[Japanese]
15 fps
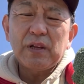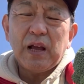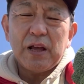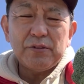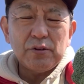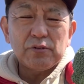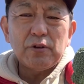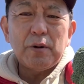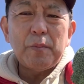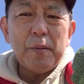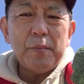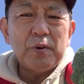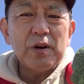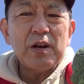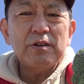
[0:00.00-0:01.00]
家族を
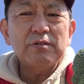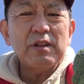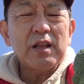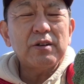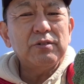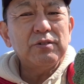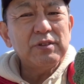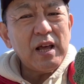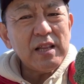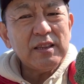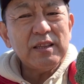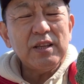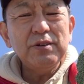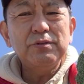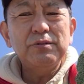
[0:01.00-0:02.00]
守れるだろうなっ
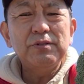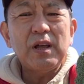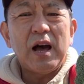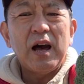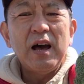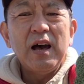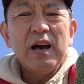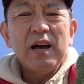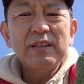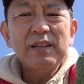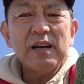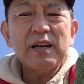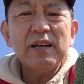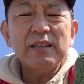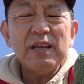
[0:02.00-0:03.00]
ていうふうな
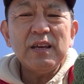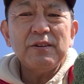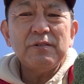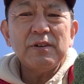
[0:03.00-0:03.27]
中で、